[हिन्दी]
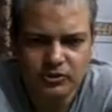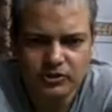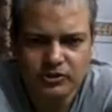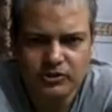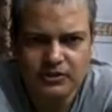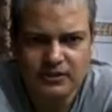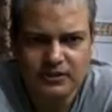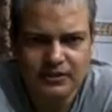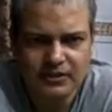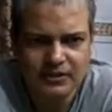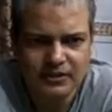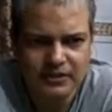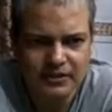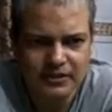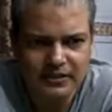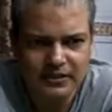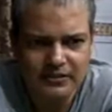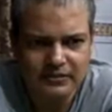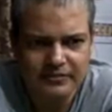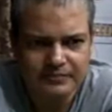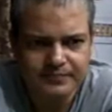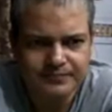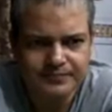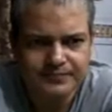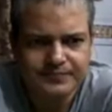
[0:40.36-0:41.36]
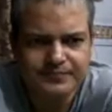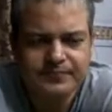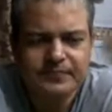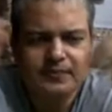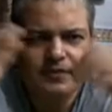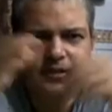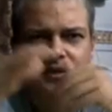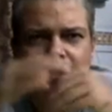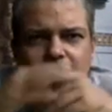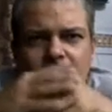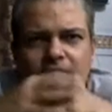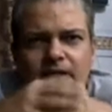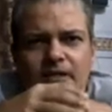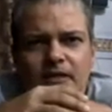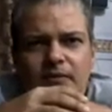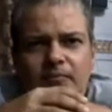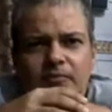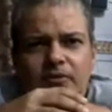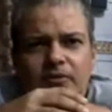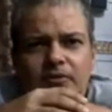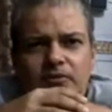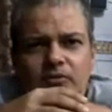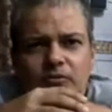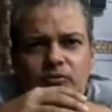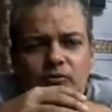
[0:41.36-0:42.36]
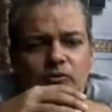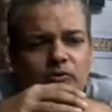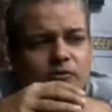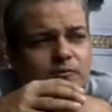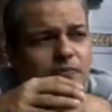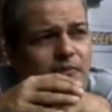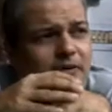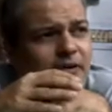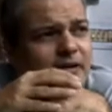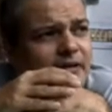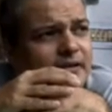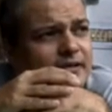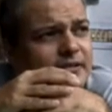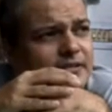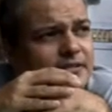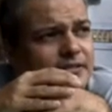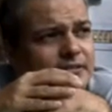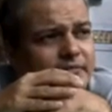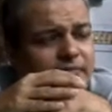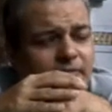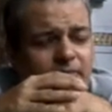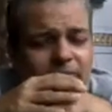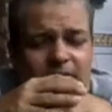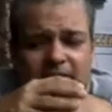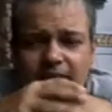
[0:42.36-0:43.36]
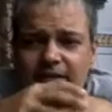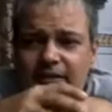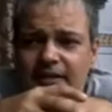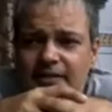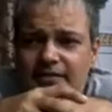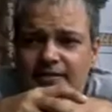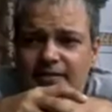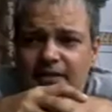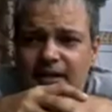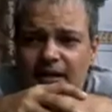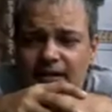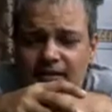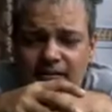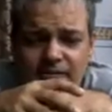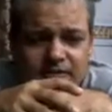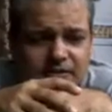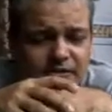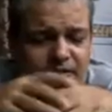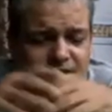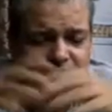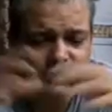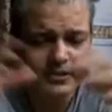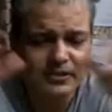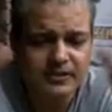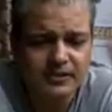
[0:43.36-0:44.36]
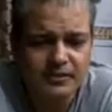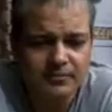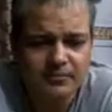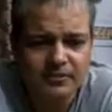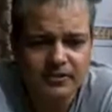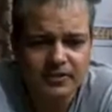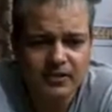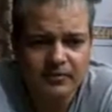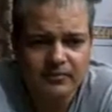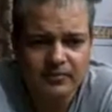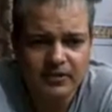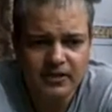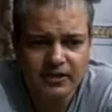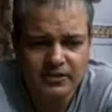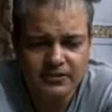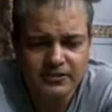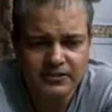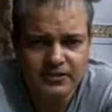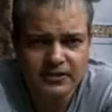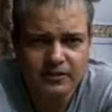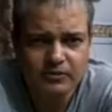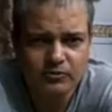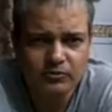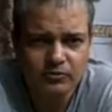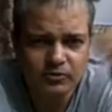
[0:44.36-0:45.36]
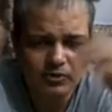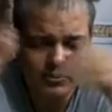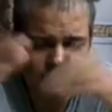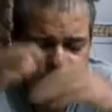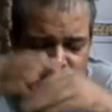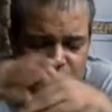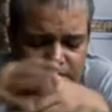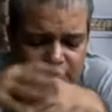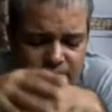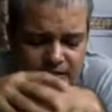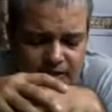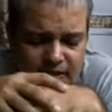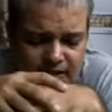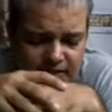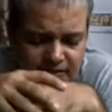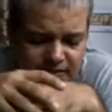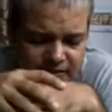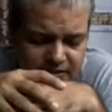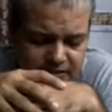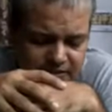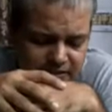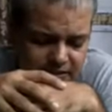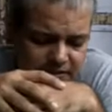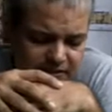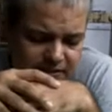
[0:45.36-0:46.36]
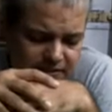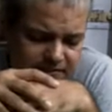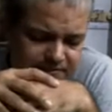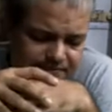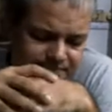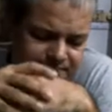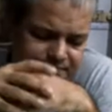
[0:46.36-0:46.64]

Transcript: मुश्किल है कि हम इस रोज़मर्रा के जीवन में कैसे आनंद देखें जबकि हमें हर जगह दुखी दुख दिखाई देता है